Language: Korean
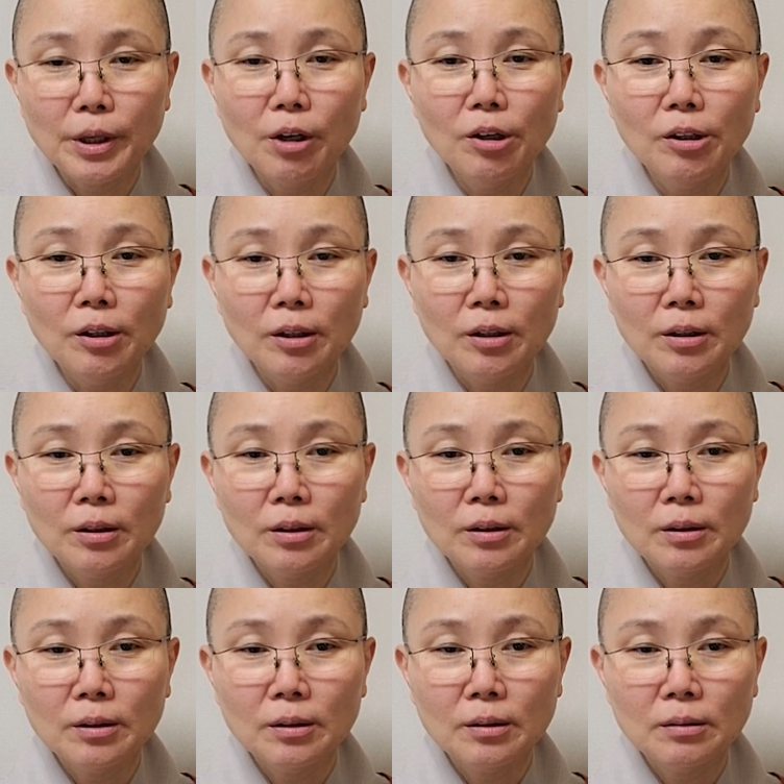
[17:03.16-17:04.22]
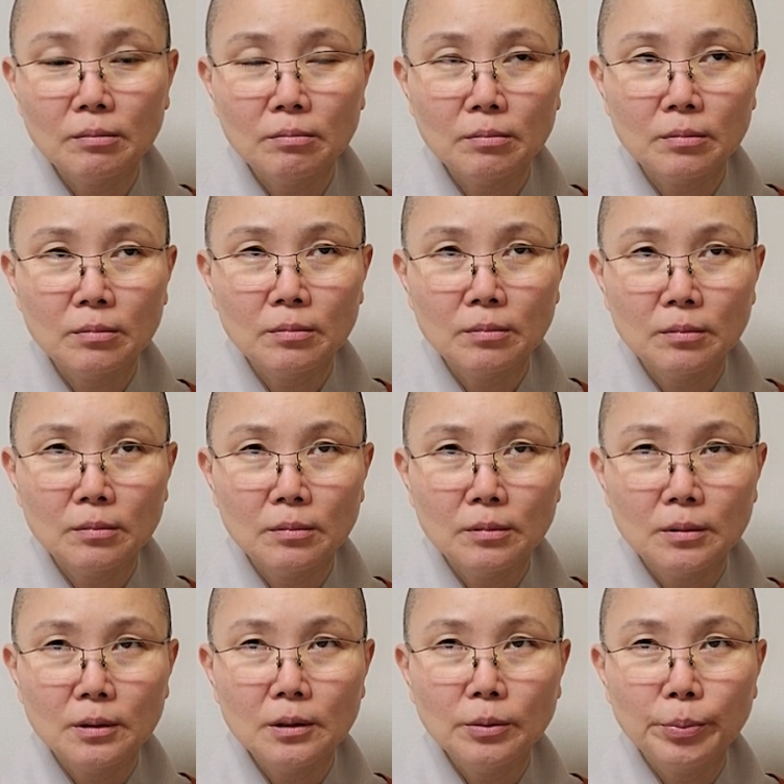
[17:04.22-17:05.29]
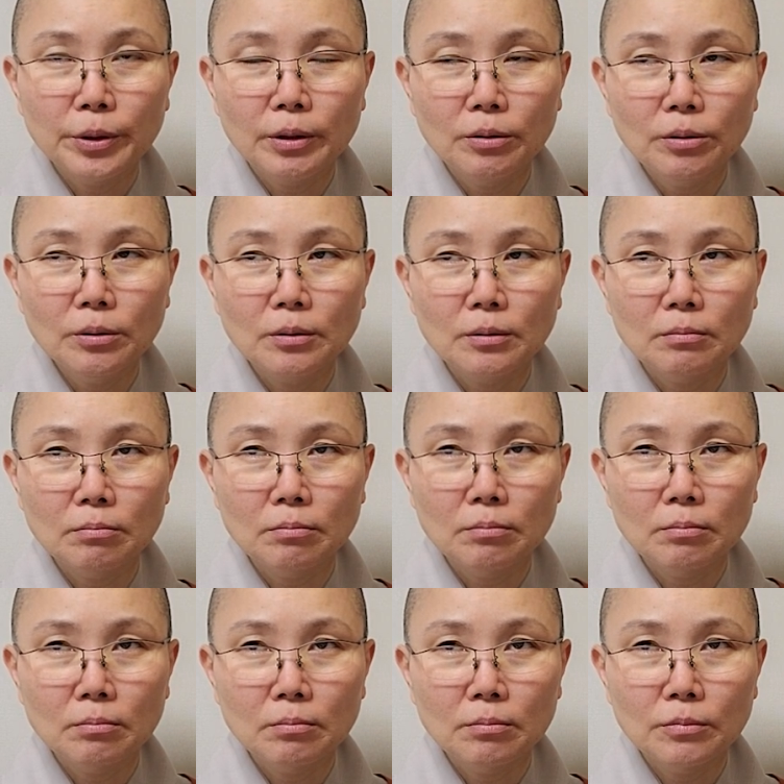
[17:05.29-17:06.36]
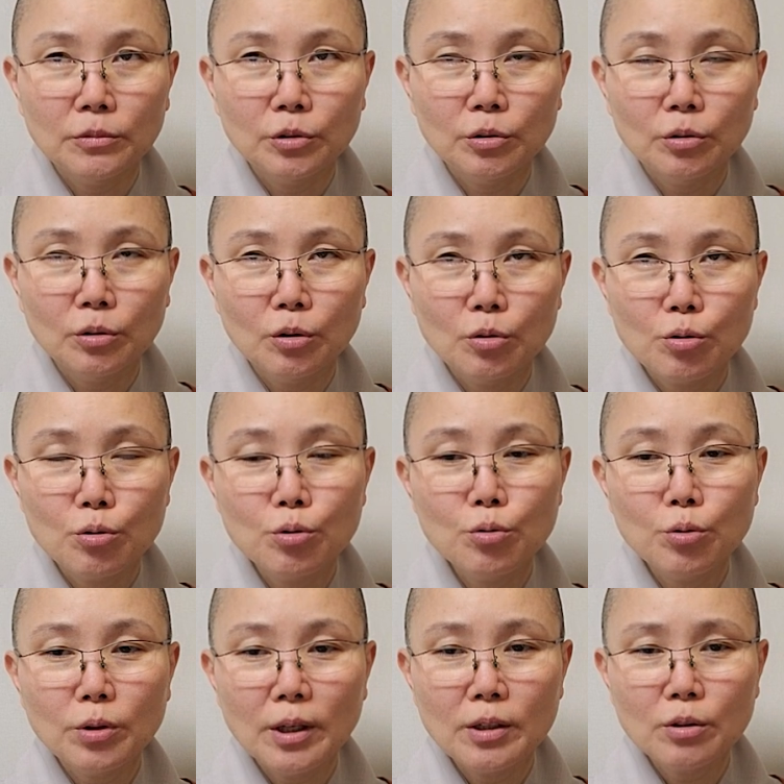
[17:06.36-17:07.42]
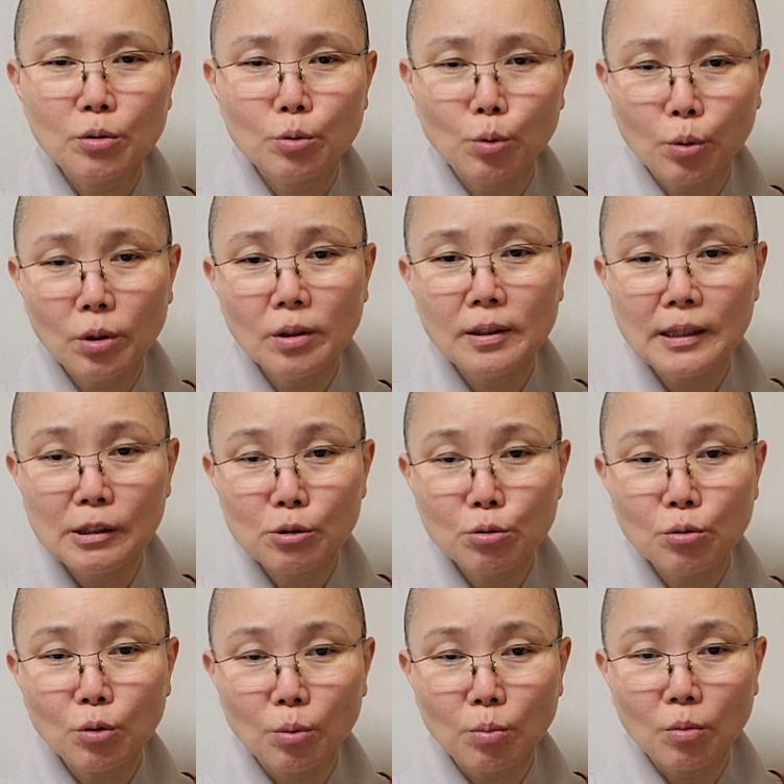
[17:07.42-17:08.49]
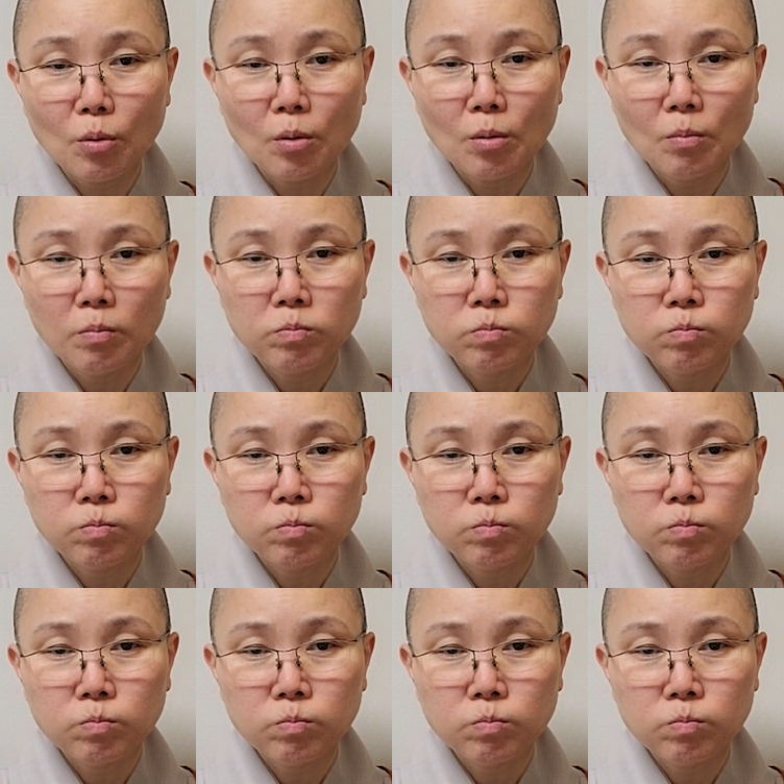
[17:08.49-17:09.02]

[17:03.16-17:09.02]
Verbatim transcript: 병, 그 병은 수술해서 도려낼 수도 없고,